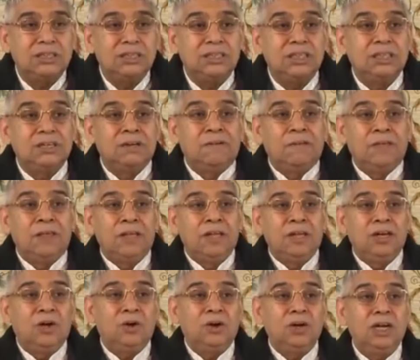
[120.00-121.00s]
रहती है
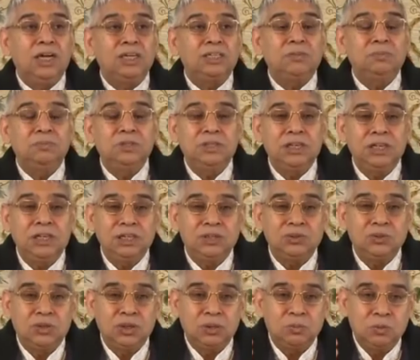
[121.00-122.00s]
और लास्ट में दे
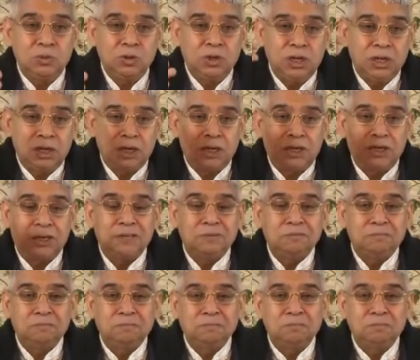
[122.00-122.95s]
ही तोड़ा बुढा करके